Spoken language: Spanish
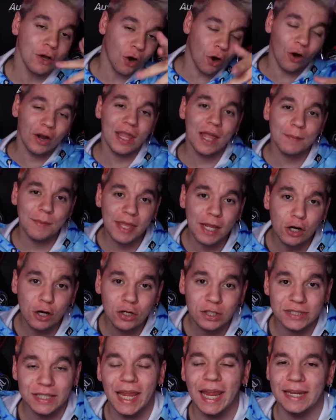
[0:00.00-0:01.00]
Hoy
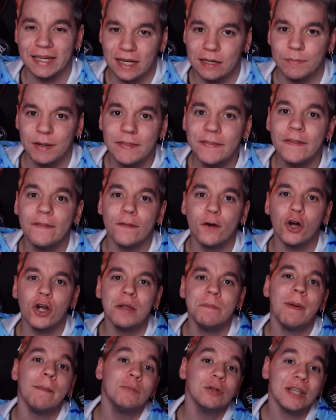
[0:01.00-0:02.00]
amigos, en el vídeo de hoy
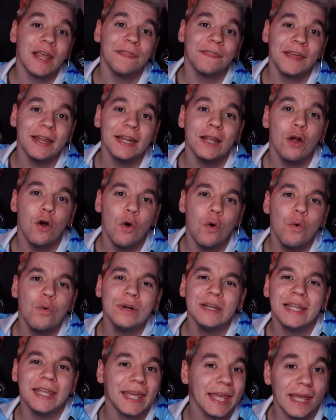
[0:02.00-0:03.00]
vamos a hacer
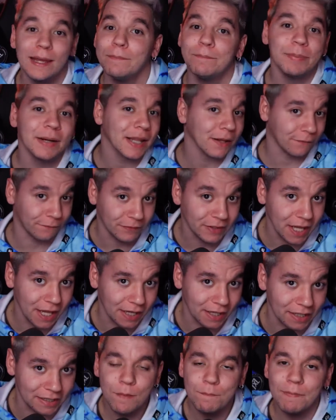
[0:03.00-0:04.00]
un qué
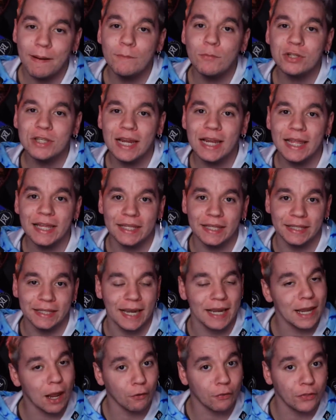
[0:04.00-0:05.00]
prefieres. Vamos a elegir
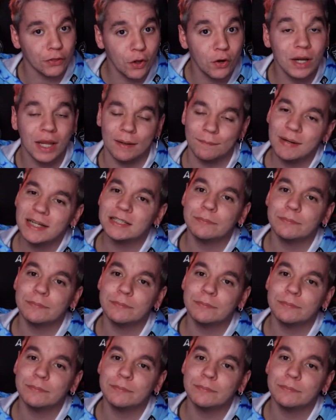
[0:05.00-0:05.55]
la opción que más